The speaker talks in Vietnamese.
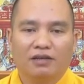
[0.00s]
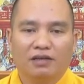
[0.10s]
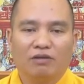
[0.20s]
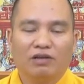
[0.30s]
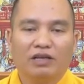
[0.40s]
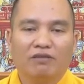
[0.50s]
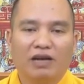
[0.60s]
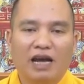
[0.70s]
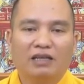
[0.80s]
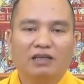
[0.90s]
đọc lấy
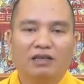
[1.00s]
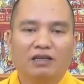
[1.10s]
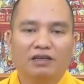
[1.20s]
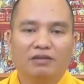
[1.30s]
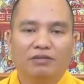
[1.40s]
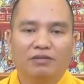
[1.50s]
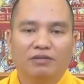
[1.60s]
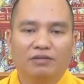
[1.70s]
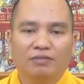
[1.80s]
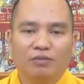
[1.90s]
khoảng hai thời
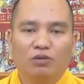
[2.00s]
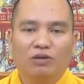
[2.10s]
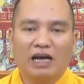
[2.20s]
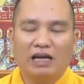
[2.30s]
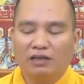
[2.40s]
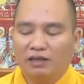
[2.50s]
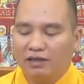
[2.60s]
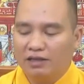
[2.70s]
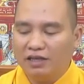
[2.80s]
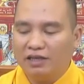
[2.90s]
một hoặc hai
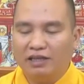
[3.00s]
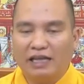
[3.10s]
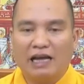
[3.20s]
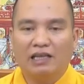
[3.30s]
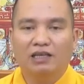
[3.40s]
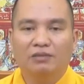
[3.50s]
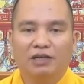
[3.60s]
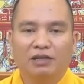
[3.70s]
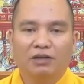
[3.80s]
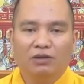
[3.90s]
thời kinh địa tạng nhưng
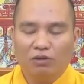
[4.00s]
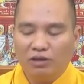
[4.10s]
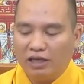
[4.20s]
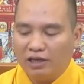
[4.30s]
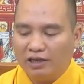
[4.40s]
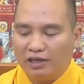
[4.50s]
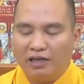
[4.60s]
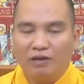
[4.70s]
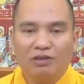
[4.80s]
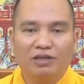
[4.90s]
mà tốt nhất là
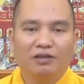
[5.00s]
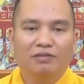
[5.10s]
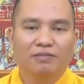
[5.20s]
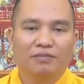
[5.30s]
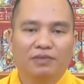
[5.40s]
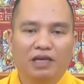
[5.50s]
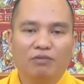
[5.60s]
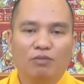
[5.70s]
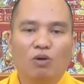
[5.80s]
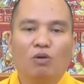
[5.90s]
nên đọc gì hết
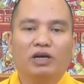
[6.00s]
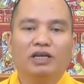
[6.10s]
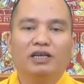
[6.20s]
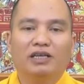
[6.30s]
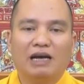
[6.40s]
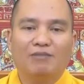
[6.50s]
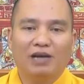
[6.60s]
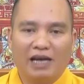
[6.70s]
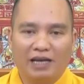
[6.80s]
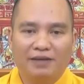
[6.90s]
một bộ kinh địa tạng một
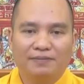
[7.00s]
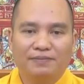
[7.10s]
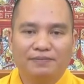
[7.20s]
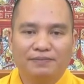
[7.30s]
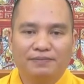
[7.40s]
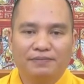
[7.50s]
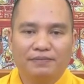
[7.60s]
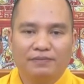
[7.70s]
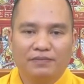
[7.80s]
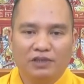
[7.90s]
ngày
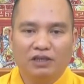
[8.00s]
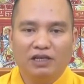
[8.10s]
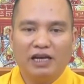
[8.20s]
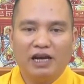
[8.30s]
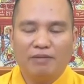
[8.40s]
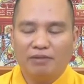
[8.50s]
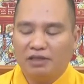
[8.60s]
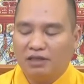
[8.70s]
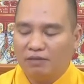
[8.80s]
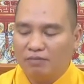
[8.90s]
trừ ngày nào mà
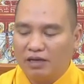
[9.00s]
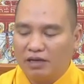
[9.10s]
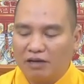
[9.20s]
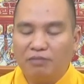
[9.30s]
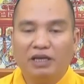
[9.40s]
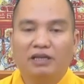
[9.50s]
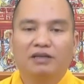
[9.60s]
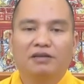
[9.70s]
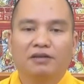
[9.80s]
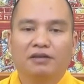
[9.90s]
trường hợp bận đặc biệt
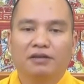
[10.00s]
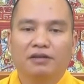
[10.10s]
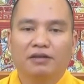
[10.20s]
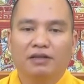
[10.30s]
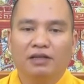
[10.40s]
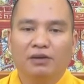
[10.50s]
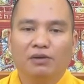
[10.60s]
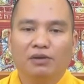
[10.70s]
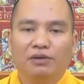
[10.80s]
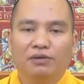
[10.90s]
thì thôi